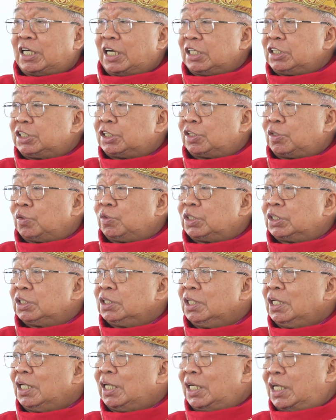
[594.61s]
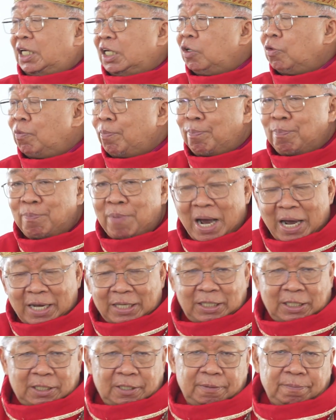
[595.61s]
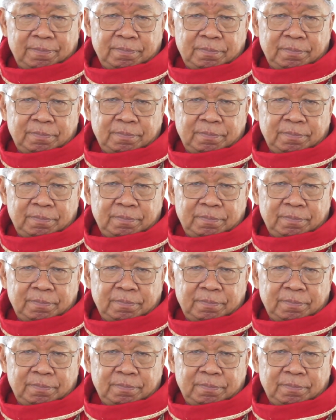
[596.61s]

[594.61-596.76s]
Kristus, hidup baik,